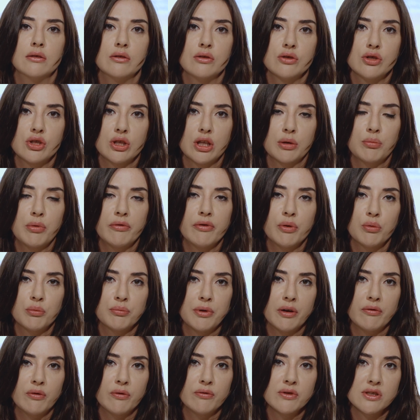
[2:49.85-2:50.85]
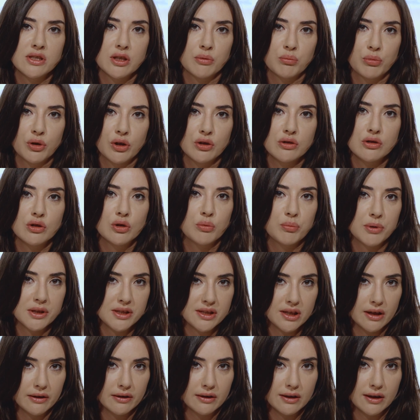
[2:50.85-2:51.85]
że tak powiem, objawów występujących u
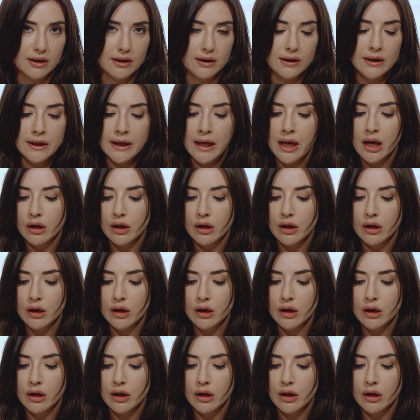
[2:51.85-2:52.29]
pacjenta,